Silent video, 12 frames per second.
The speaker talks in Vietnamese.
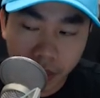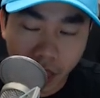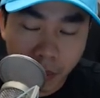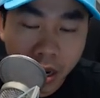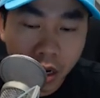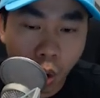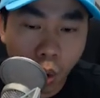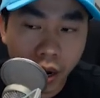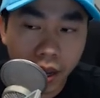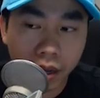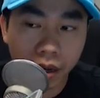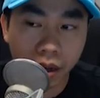Tại Bitcoin
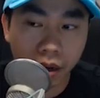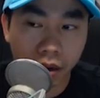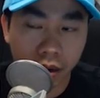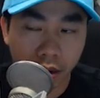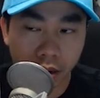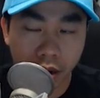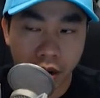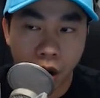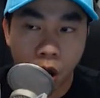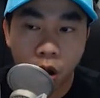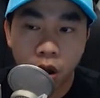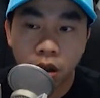á
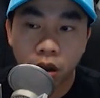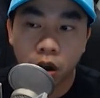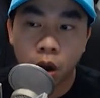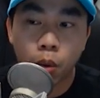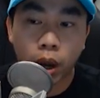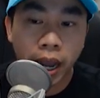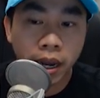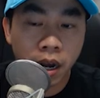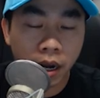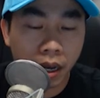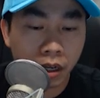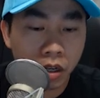nó có một cái
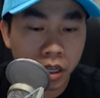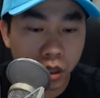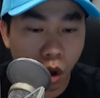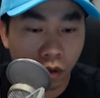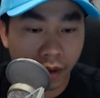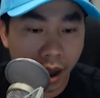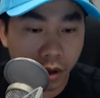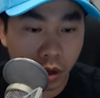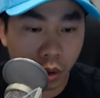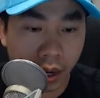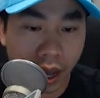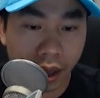rất là good store
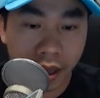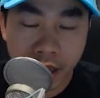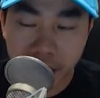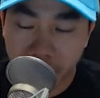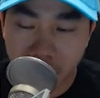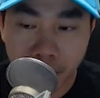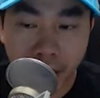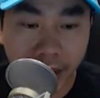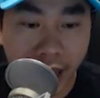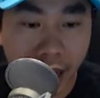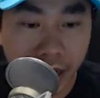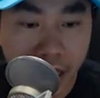value là khi mà
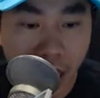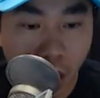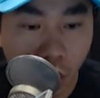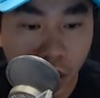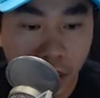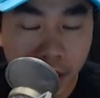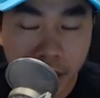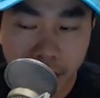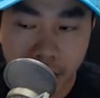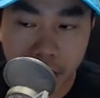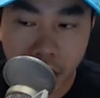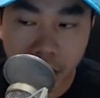càng đi lâu đó
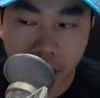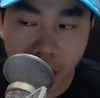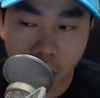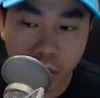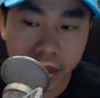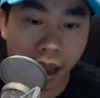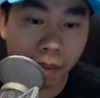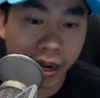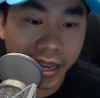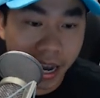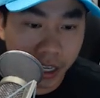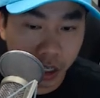thì nó sẽ không giảm
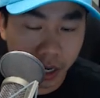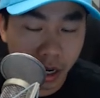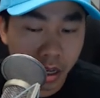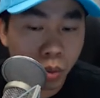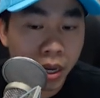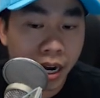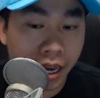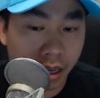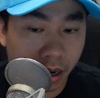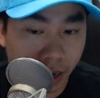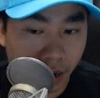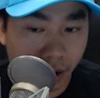cái giá trị nó giống như là
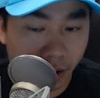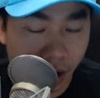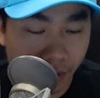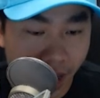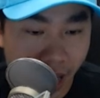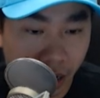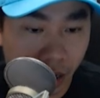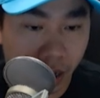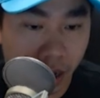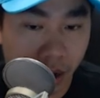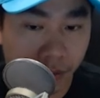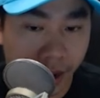là là, là vàng
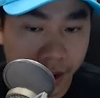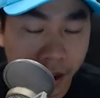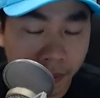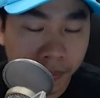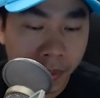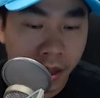à, vậy đó